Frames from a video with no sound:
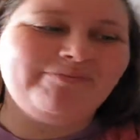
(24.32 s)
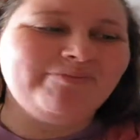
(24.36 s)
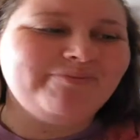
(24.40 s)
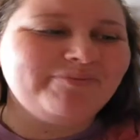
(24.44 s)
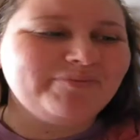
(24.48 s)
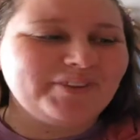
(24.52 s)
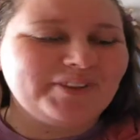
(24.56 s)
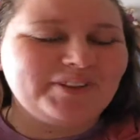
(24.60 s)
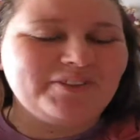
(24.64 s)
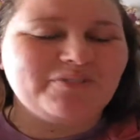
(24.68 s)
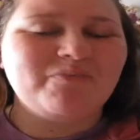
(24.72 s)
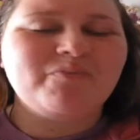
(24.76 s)

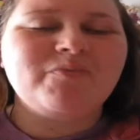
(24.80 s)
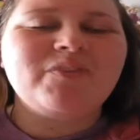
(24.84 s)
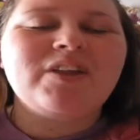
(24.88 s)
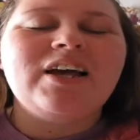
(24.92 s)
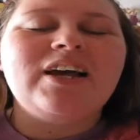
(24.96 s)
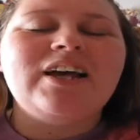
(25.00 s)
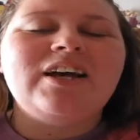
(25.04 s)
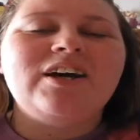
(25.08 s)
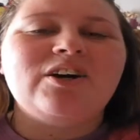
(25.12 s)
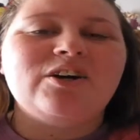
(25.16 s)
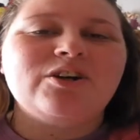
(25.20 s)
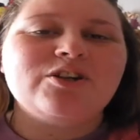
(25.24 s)
bueno,
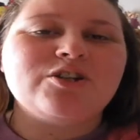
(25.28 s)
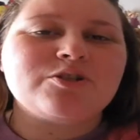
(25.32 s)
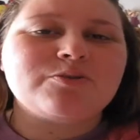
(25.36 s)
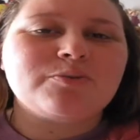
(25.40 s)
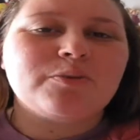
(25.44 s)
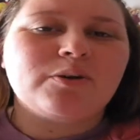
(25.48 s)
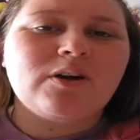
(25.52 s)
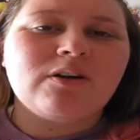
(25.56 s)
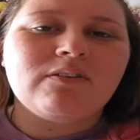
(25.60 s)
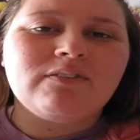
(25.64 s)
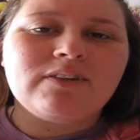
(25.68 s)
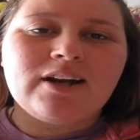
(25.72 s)
hoy os
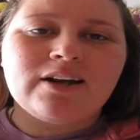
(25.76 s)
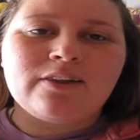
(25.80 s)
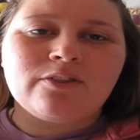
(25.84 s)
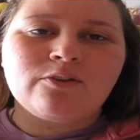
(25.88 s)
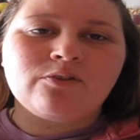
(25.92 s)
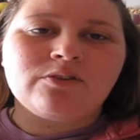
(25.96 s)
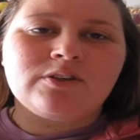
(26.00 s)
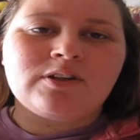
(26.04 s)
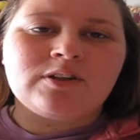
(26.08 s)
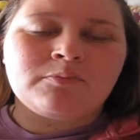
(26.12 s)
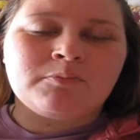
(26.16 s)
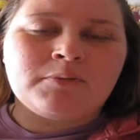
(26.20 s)
vengo a hablar de
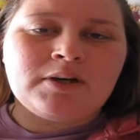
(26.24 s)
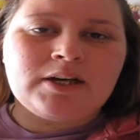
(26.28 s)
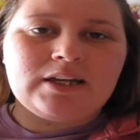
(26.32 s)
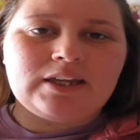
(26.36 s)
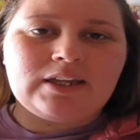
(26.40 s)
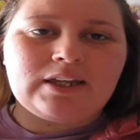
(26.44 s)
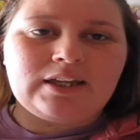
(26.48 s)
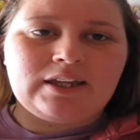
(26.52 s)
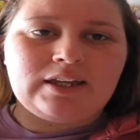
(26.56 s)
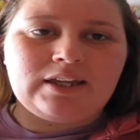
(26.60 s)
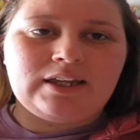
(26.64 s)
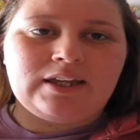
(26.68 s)
un tema
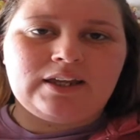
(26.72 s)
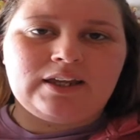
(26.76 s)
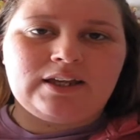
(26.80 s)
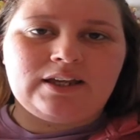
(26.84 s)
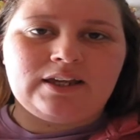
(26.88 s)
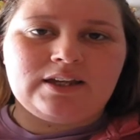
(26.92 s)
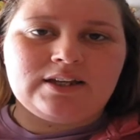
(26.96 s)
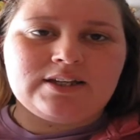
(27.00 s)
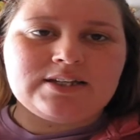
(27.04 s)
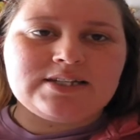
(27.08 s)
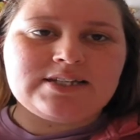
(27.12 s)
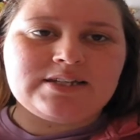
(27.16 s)

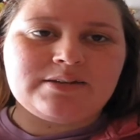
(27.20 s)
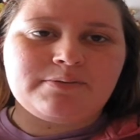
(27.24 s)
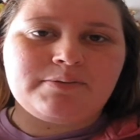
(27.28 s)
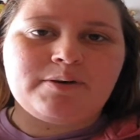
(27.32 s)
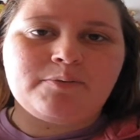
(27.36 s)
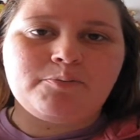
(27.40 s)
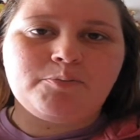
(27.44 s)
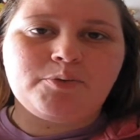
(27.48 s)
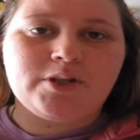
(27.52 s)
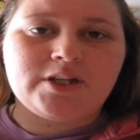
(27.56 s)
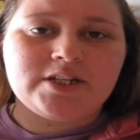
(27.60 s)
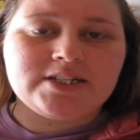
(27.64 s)
que si
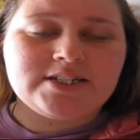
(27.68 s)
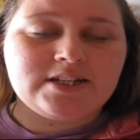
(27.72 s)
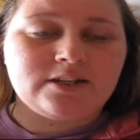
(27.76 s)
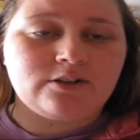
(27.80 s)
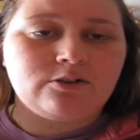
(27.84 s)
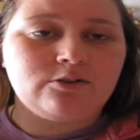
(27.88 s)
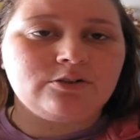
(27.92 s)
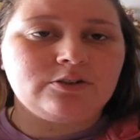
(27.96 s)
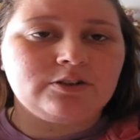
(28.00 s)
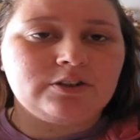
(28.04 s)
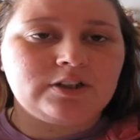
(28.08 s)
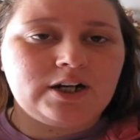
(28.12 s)
bien podéis
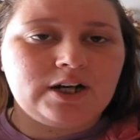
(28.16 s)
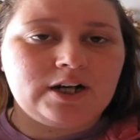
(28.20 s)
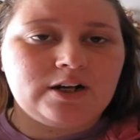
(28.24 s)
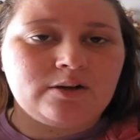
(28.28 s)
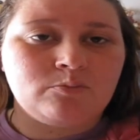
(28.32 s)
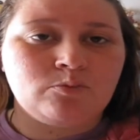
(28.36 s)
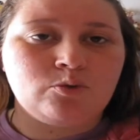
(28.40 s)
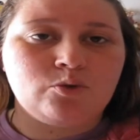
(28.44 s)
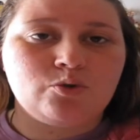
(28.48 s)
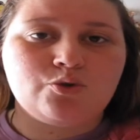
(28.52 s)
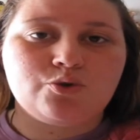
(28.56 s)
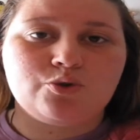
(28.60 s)
encontrar
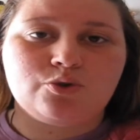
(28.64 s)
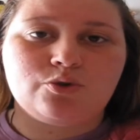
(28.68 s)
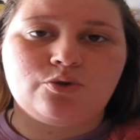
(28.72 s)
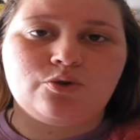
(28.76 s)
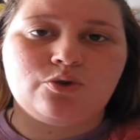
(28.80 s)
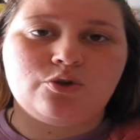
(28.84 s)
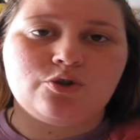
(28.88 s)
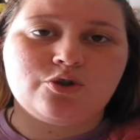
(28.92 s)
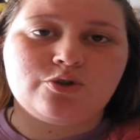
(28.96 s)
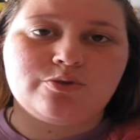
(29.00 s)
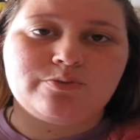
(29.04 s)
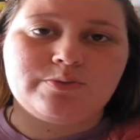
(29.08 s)

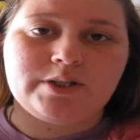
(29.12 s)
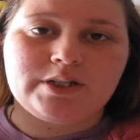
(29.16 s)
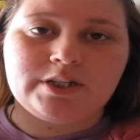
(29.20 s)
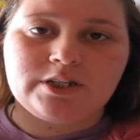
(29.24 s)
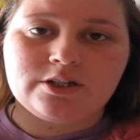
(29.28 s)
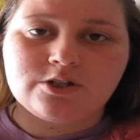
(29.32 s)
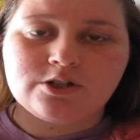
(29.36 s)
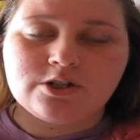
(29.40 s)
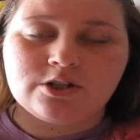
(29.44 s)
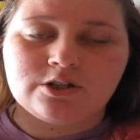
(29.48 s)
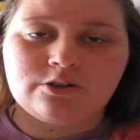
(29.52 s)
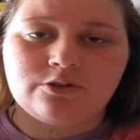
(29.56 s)
muchos
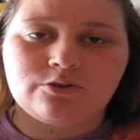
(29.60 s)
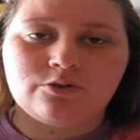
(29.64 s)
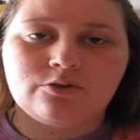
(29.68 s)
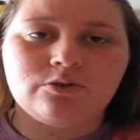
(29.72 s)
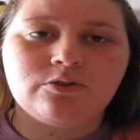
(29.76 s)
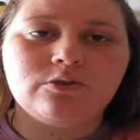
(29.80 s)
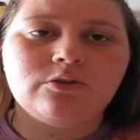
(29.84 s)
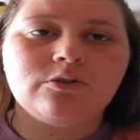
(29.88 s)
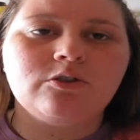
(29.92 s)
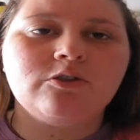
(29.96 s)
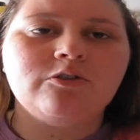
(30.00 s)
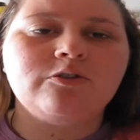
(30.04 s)
vídeos en
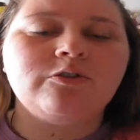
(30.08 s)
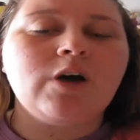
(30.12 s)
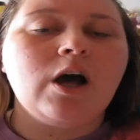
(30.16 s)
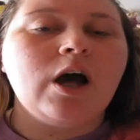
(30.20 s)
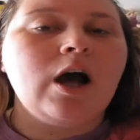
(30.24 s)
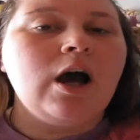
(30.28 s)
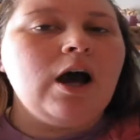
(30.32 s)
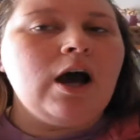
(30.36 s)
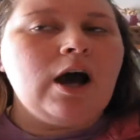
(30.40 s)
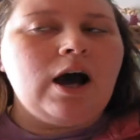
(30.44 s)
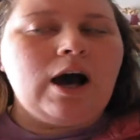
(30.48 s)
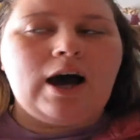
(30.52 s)
YouTube,
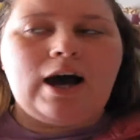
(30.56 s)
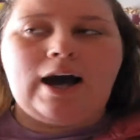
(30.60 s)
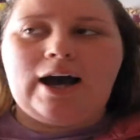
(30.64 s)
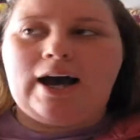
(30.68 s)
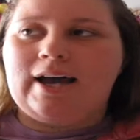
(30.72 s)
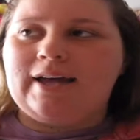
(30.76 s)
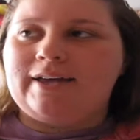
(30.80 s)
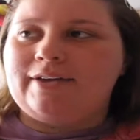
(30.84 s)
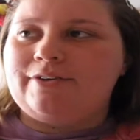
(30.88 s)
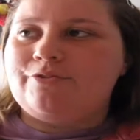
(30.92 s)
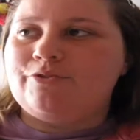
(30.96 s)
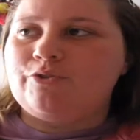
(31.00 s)

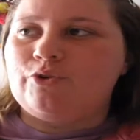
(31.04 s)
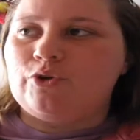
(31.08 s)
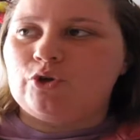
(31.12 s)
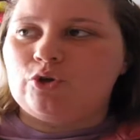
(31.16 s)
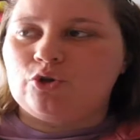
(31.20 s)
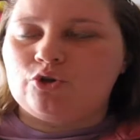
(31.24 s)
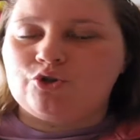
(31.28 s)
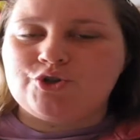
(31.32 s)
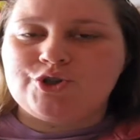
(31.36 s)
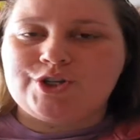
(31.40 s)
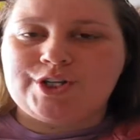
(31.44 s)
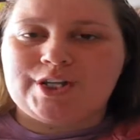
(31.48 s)
hay
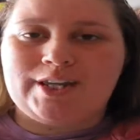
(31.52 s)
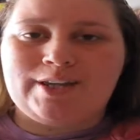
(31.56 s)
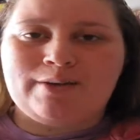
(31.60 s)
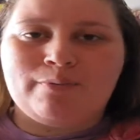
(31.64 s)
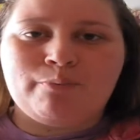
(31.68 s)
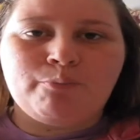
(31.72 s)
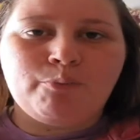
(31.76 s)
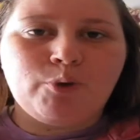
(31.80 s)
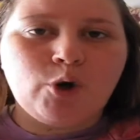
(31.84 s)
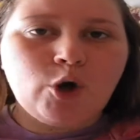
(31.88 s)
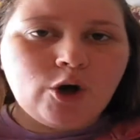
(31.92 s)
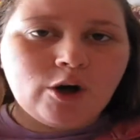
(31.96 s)
foros
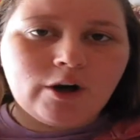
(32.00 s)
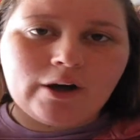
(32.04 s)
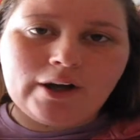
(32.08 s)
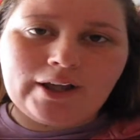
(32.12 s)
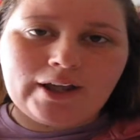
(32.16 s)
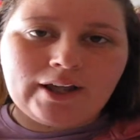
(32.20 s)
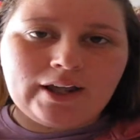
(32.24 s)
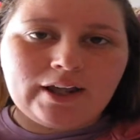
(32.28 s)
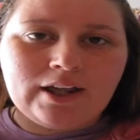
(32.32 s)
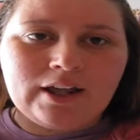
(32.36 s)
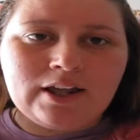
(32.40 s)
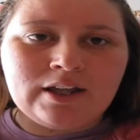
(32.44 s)
en
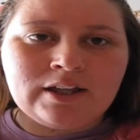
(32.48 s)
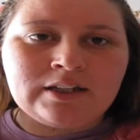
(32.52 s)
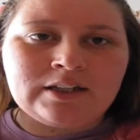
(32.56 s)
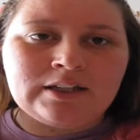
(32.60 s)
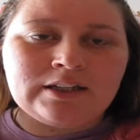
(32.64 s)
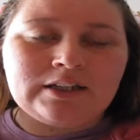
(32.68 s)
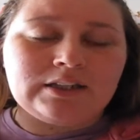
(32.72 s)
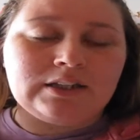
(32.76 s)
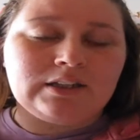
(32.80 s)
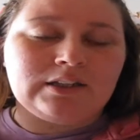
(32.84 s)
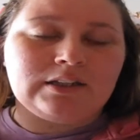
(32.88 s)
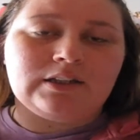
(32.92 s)
Vogue
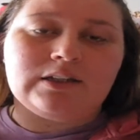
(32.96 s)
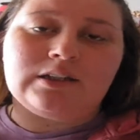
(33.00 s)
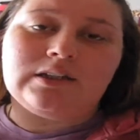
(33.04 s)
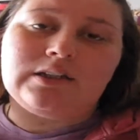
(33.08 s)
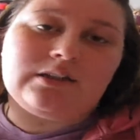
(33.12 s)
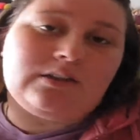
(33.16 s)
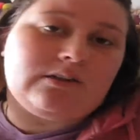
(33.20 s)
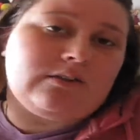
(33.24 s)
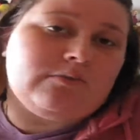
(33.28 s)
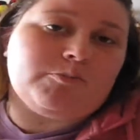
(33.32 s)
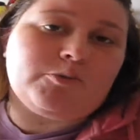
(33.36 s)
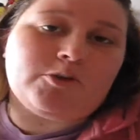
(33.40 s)

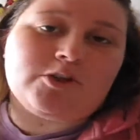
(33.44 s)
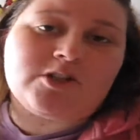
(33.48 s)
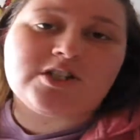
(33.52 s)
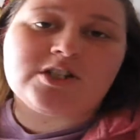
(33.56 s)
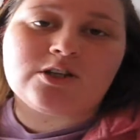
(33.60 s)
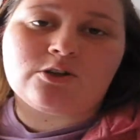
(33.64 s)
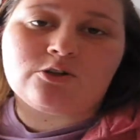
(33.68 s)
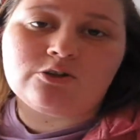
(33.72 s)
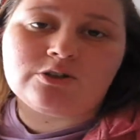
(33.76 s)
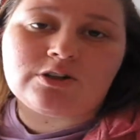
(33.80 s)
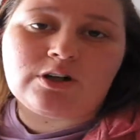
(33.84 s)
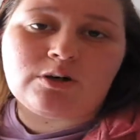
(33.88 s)
y podéis
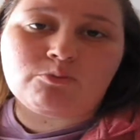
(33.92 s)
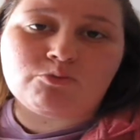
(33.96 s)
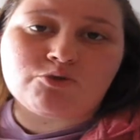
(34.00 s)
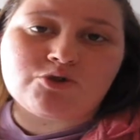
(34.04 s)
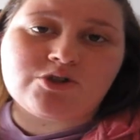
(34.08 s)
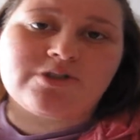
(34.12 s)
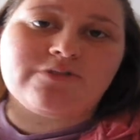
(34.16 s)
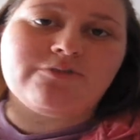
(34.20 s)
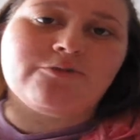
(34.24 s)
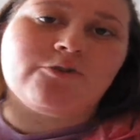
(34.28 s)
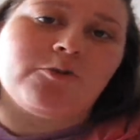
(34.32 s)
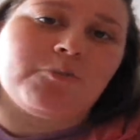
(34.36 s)
encontrar
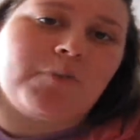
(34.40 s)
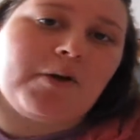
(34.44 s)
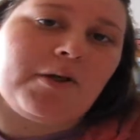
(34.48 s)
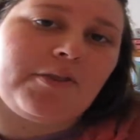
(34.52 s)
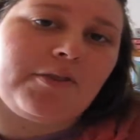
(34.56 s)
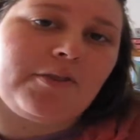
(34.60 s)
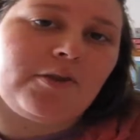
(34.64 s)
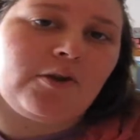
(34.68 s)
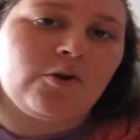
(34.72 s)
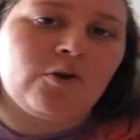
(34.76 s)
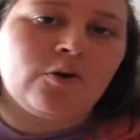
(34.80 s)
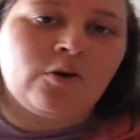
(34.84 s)
mucha
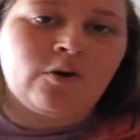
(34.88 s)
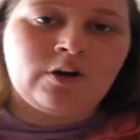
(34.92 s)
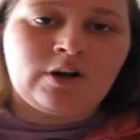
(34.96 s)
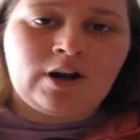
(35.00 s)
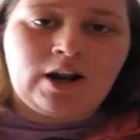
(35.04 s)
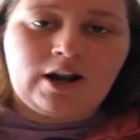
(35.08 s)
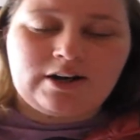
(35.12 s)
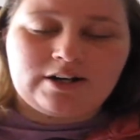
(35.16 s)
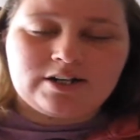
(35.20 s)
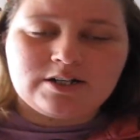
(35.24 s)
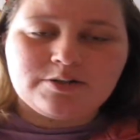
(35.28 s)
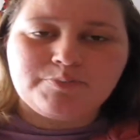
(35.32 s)
información
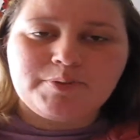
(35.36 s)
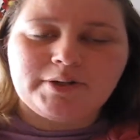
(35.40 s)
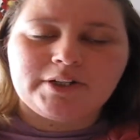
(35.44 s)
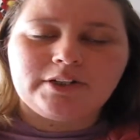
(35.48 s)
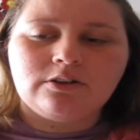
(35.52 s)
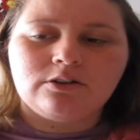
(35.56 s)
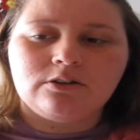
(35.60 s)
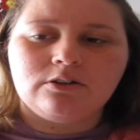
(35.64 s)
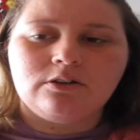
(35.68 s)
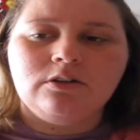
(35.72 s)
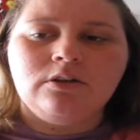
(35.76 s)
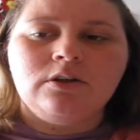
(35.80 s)
al
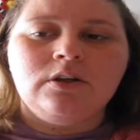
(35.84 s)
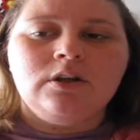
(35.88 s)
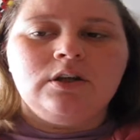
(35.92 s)
respecto,